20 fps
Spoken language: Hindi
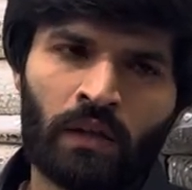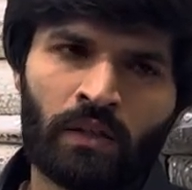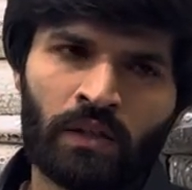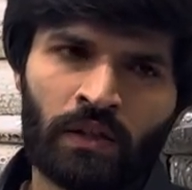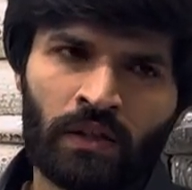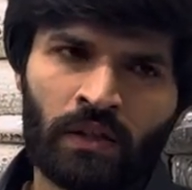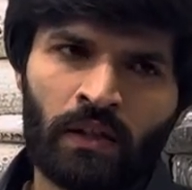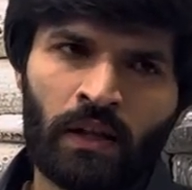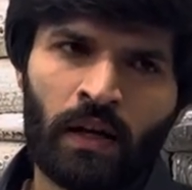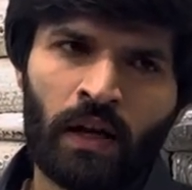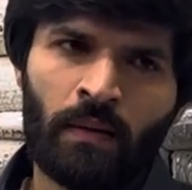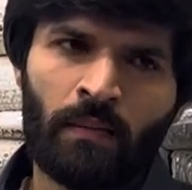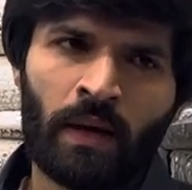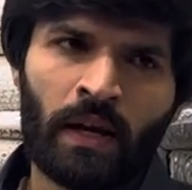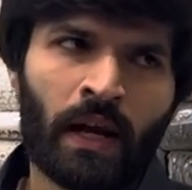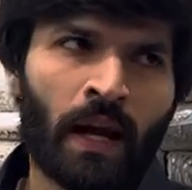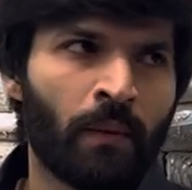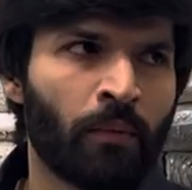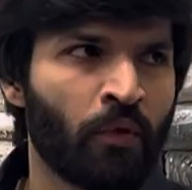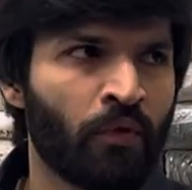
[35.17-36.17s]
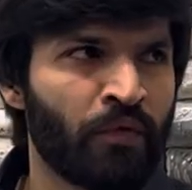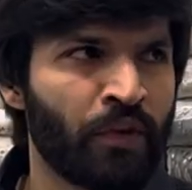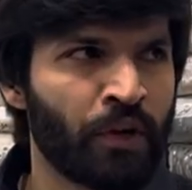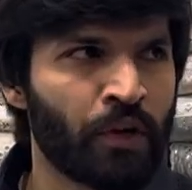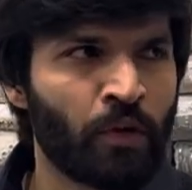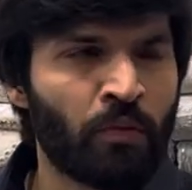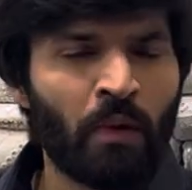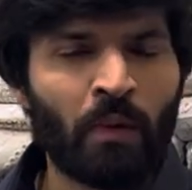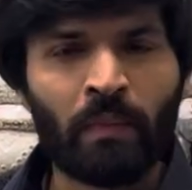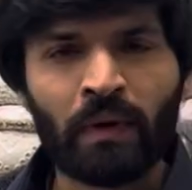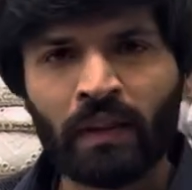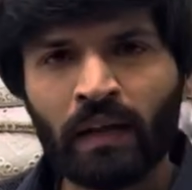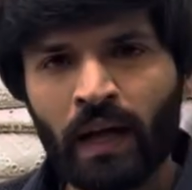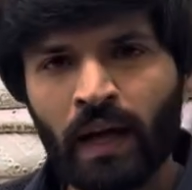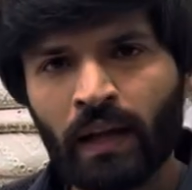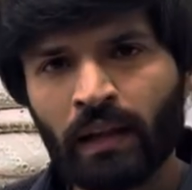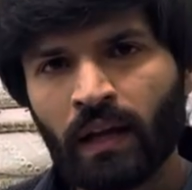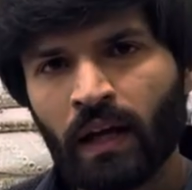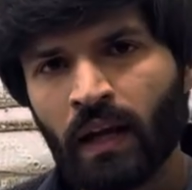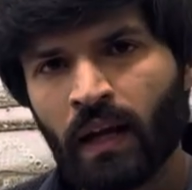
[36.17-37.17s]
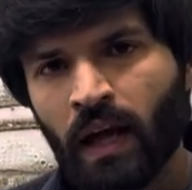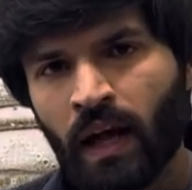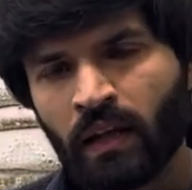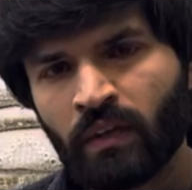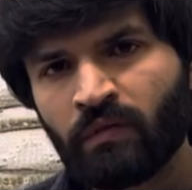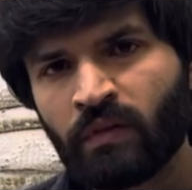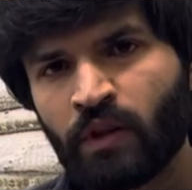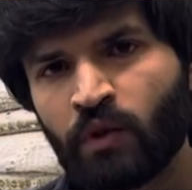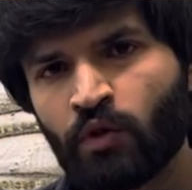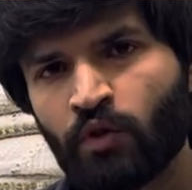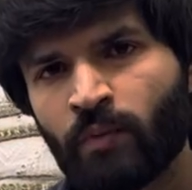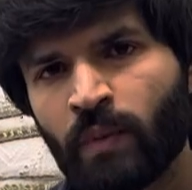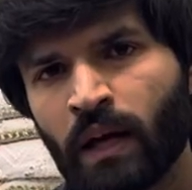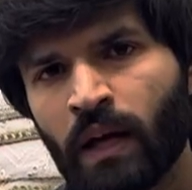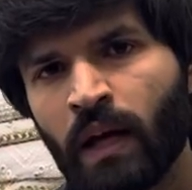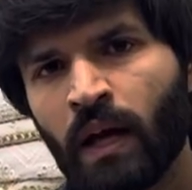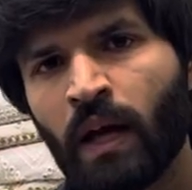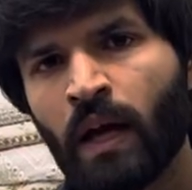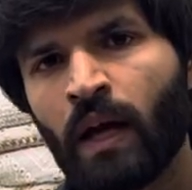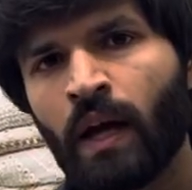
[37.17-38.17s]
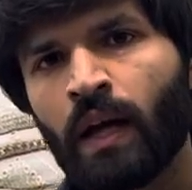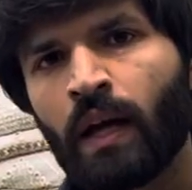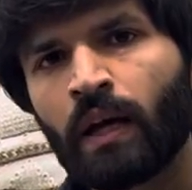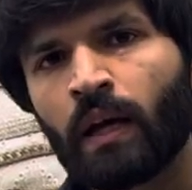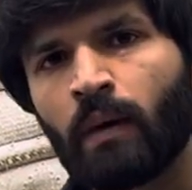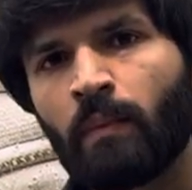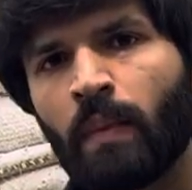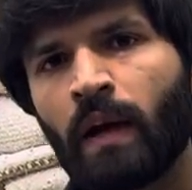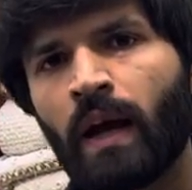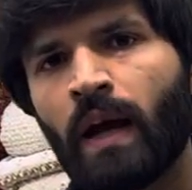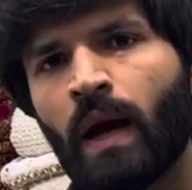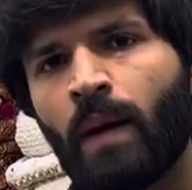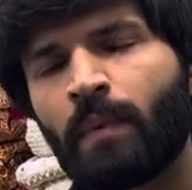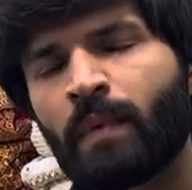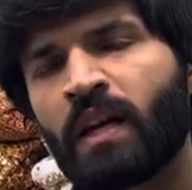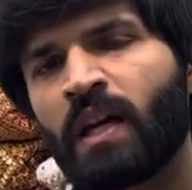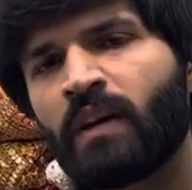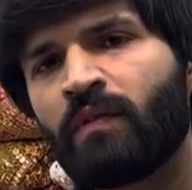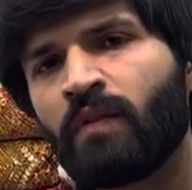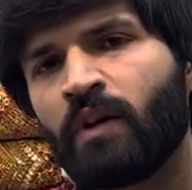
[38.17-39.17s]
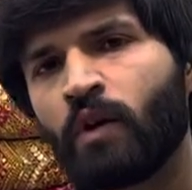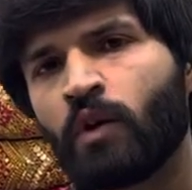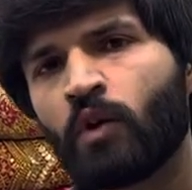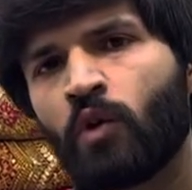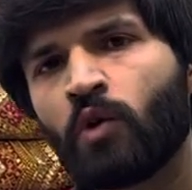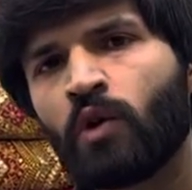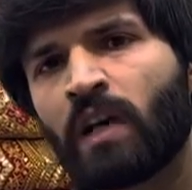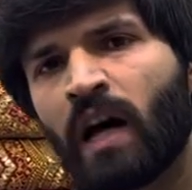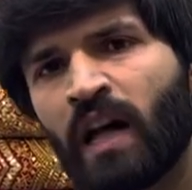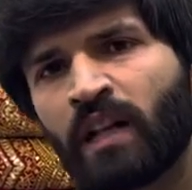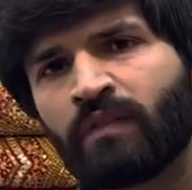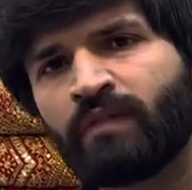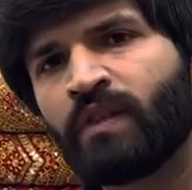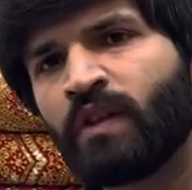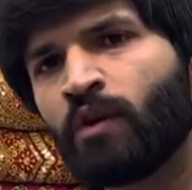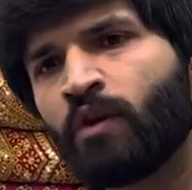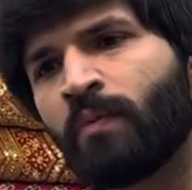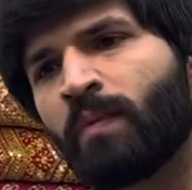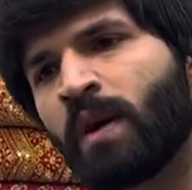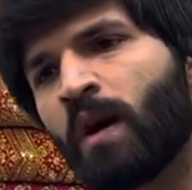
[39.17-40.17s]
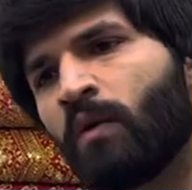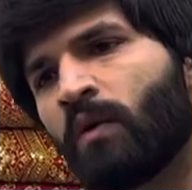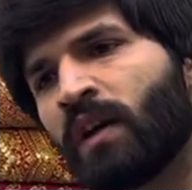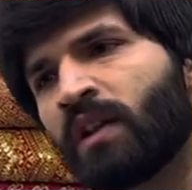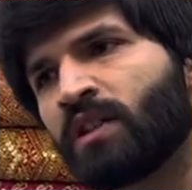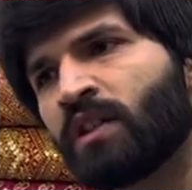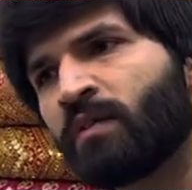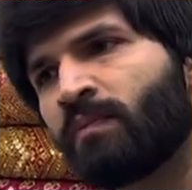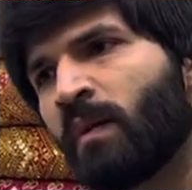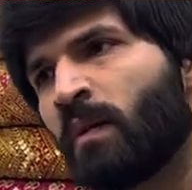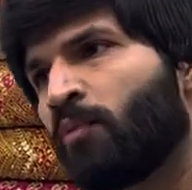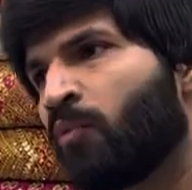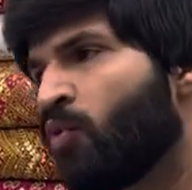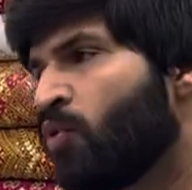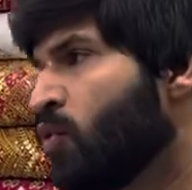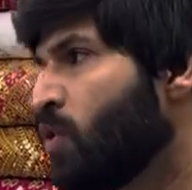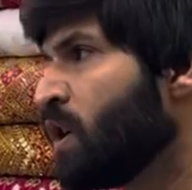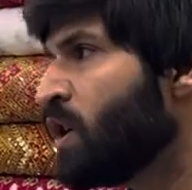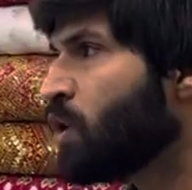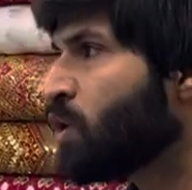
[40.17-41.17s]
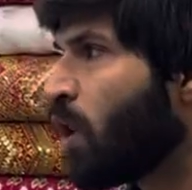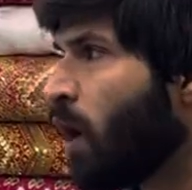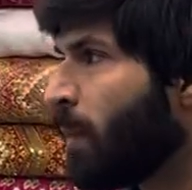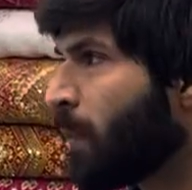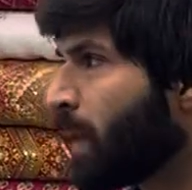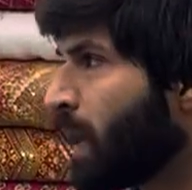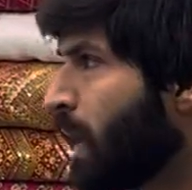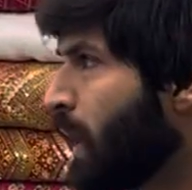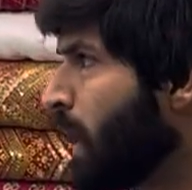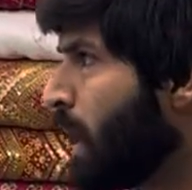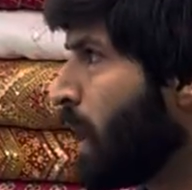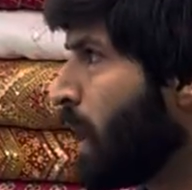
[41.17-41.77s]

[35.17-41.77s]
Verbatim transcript: जिस तरह मैंने आपको वीडियो में बताया था लास्ट वीडियो में कि मैं अपनी एक वीडियो लास्ट वीडियो बनाऊँगा जिसपे पूरी शॉप के